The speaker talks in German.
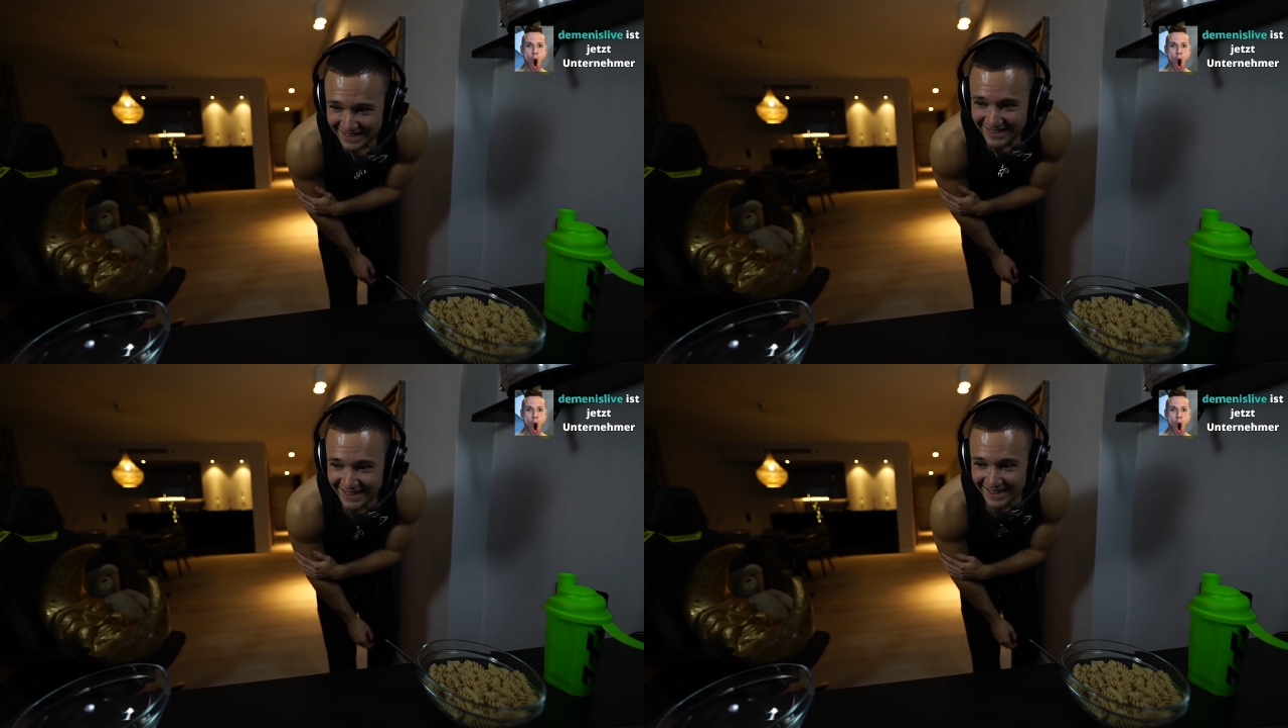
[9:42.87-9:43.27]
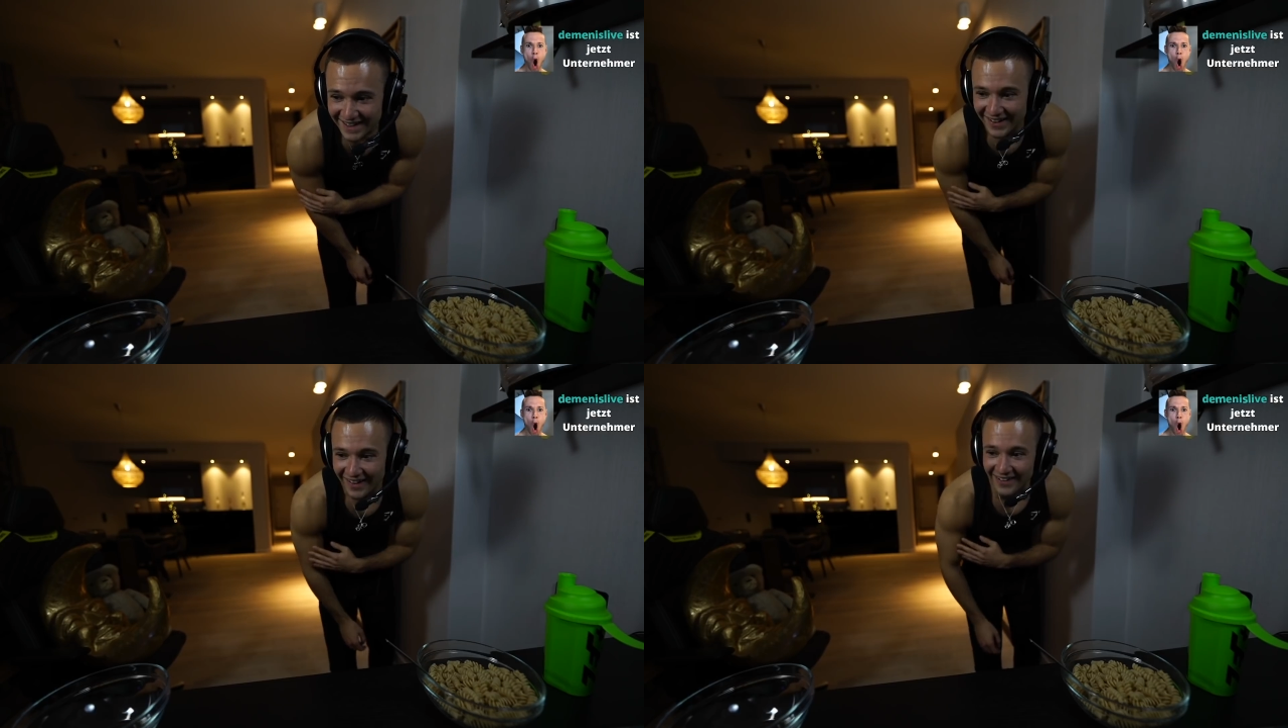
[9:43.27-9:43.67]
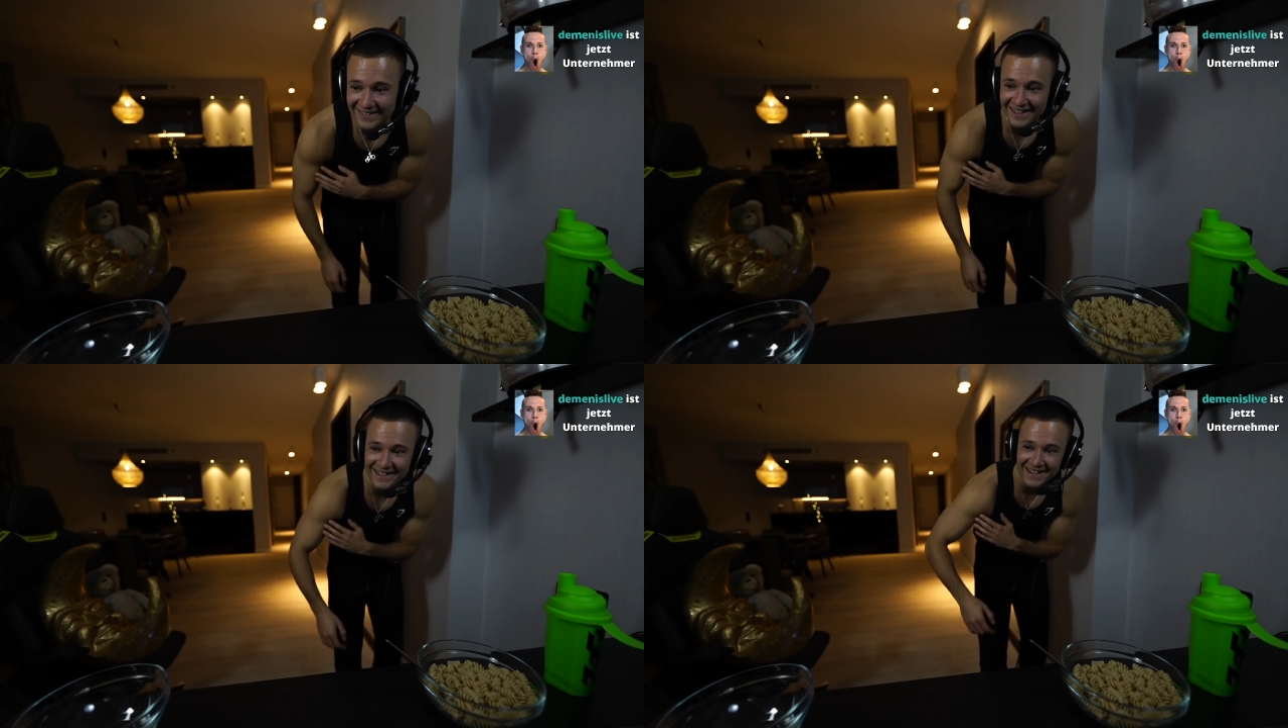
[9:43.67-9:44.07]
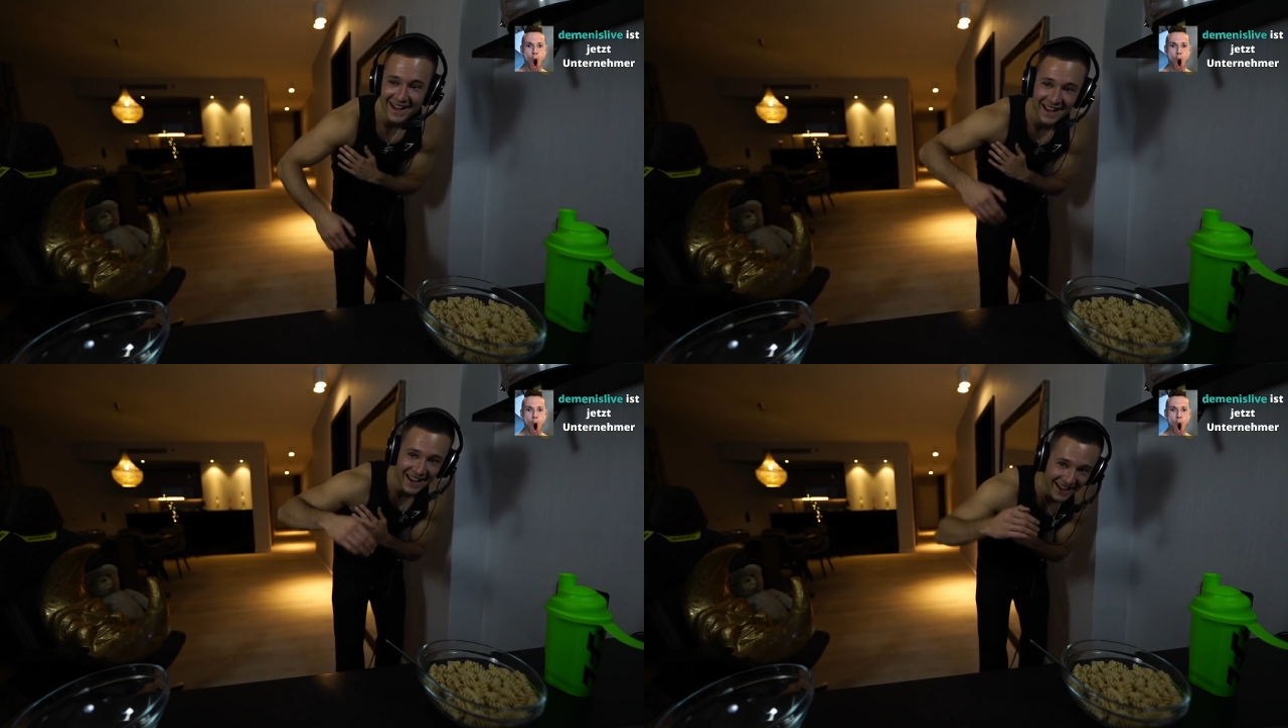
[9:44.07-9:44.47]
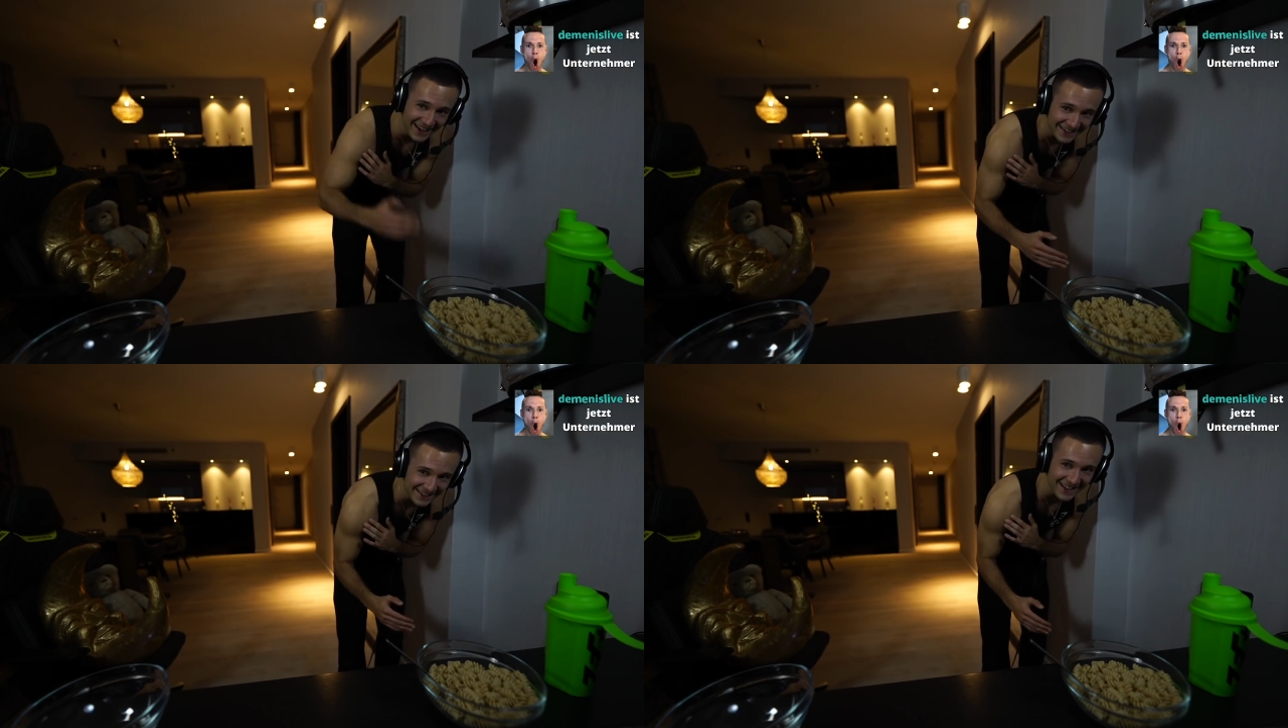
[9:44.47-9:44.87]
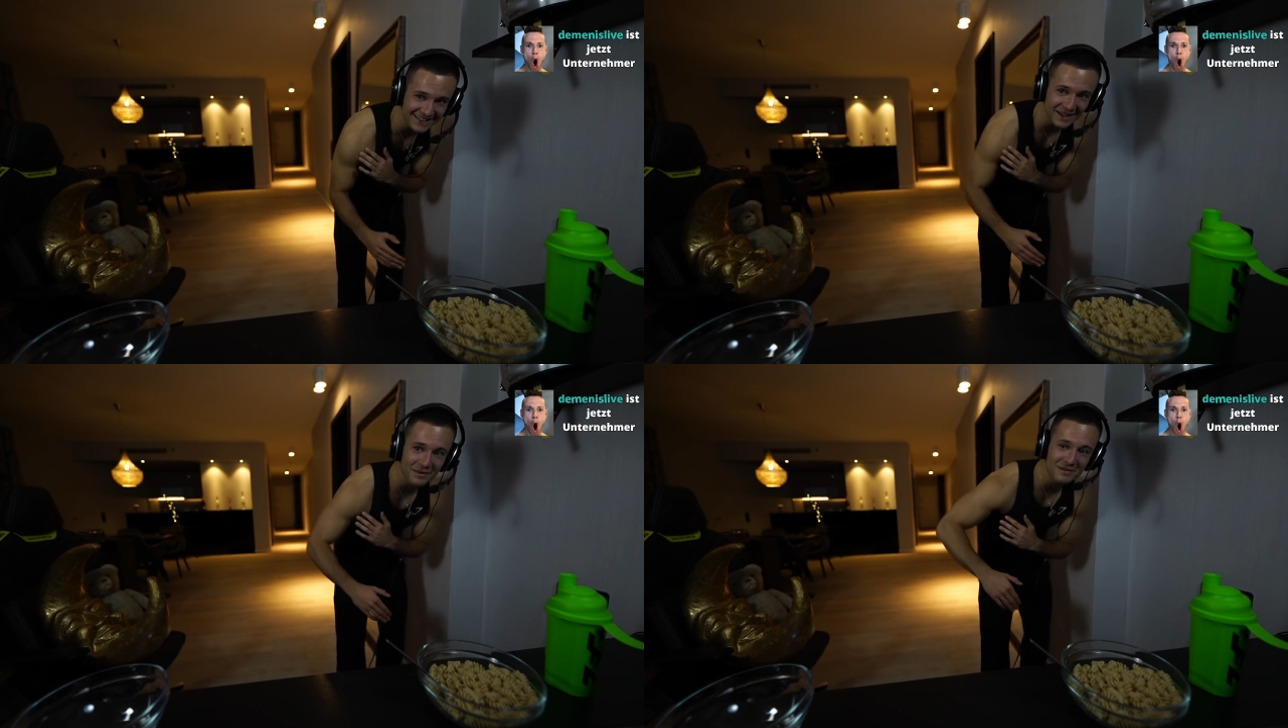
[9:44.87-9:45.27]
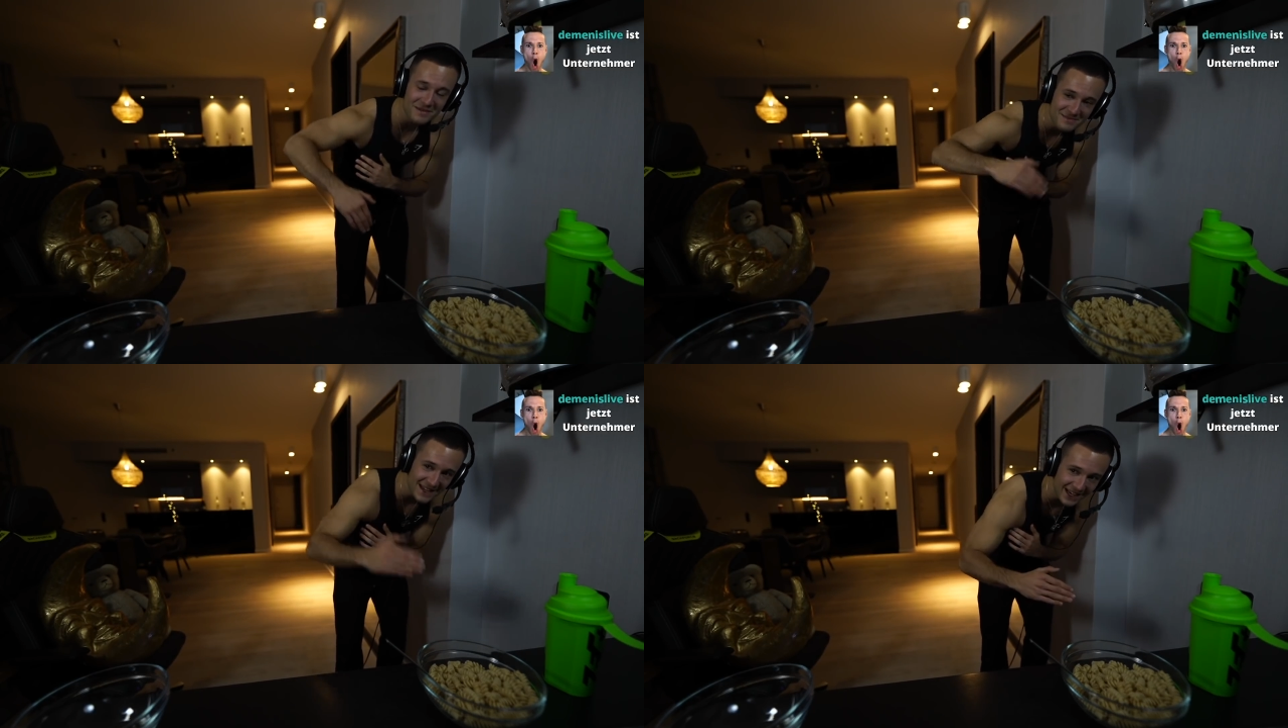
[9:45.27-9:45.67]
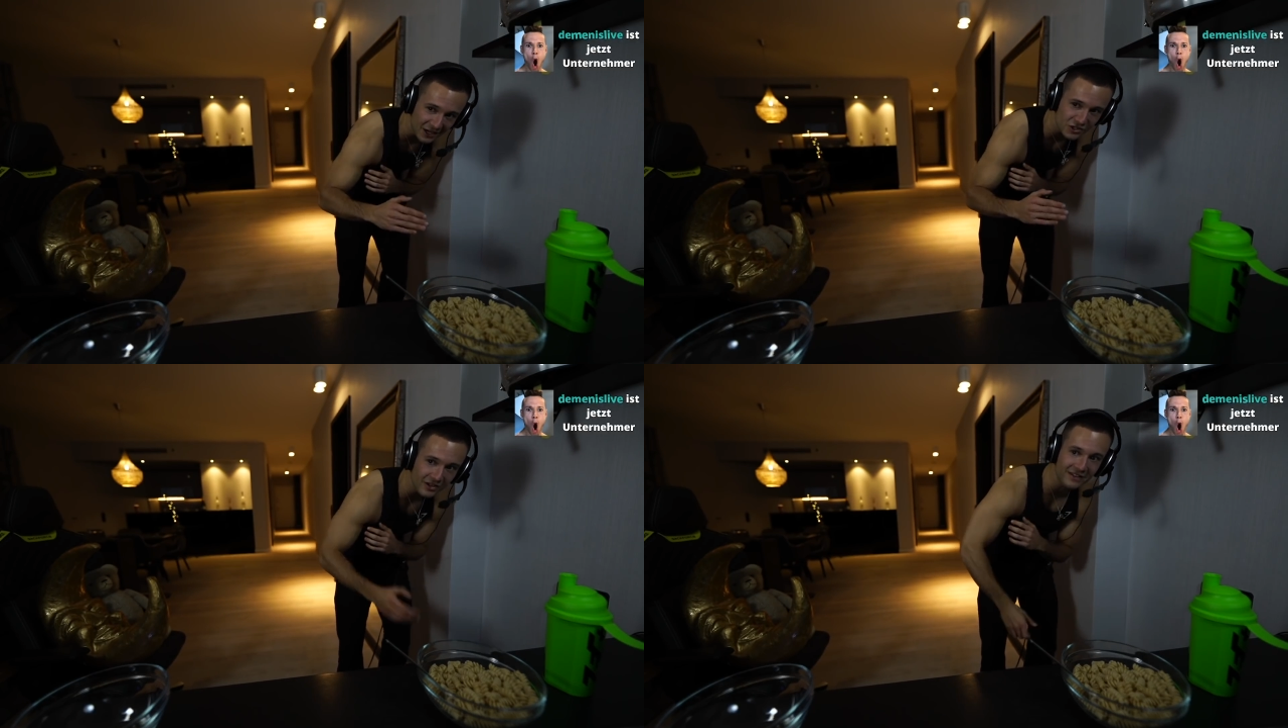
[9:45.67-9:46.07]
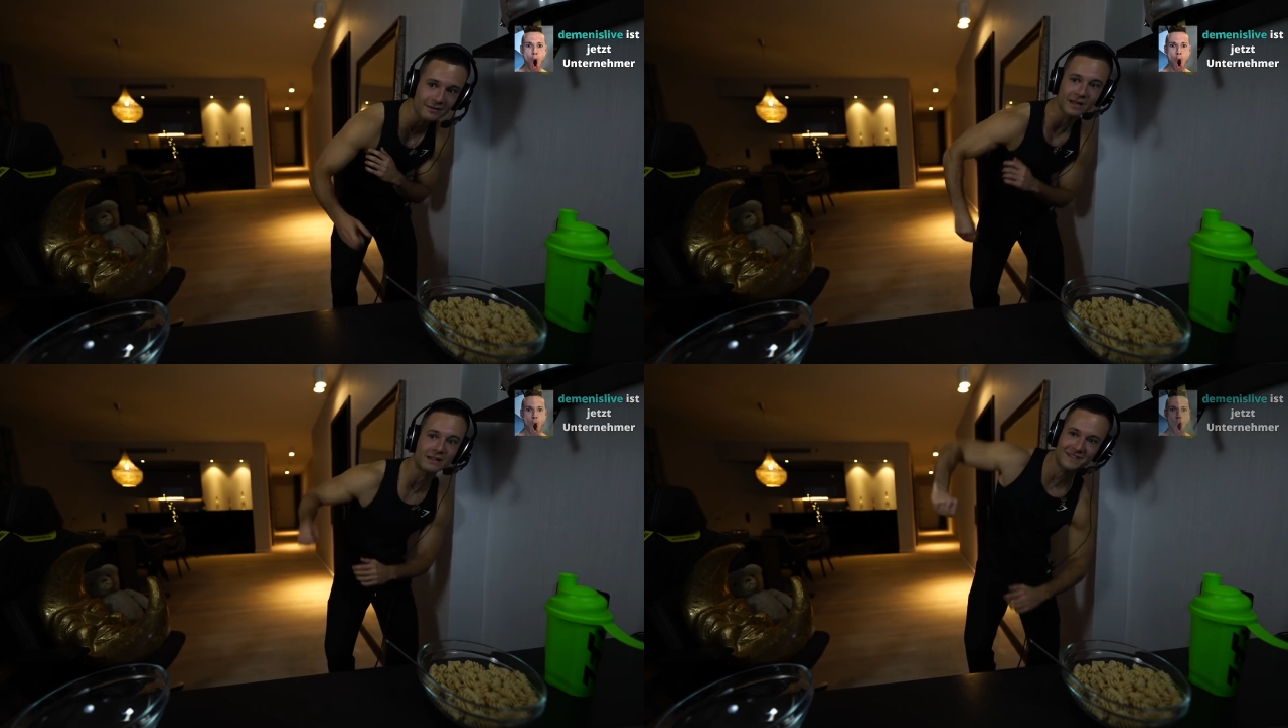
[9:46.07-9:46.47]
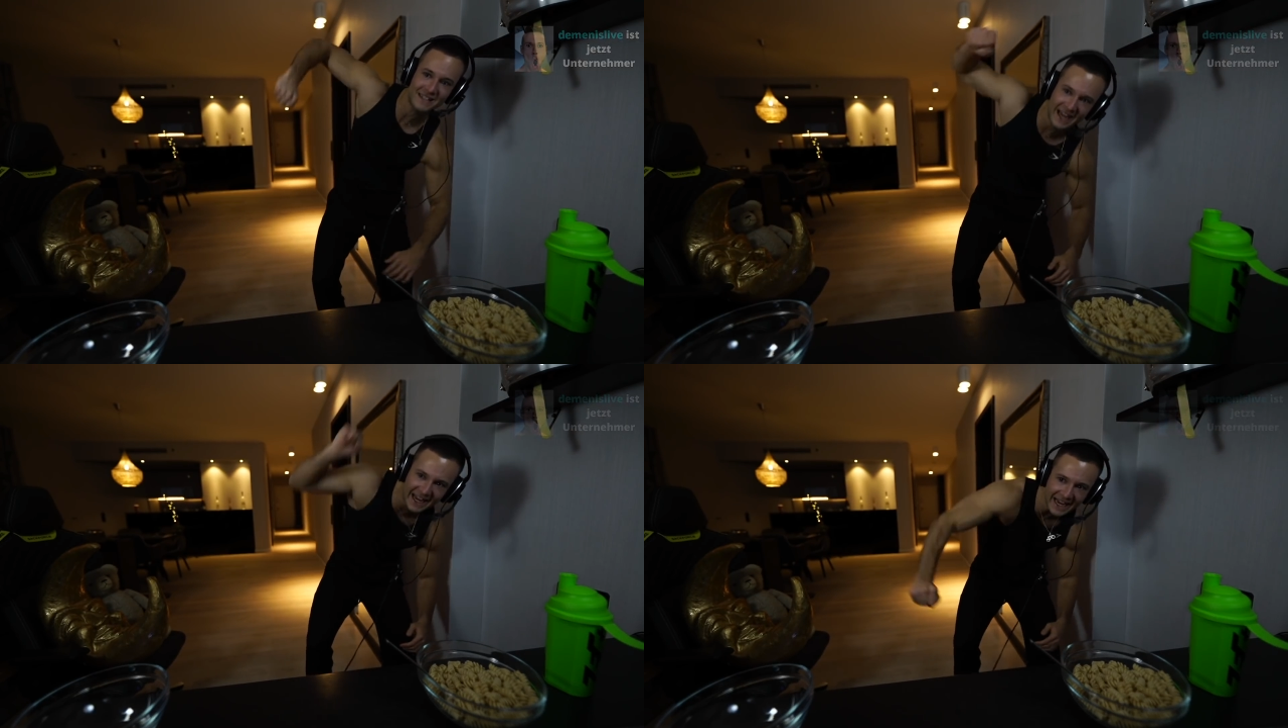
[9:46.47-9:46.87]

sind und sich hingesetzt haben, mit mir Liegestütze gemacht haben. Seid ihr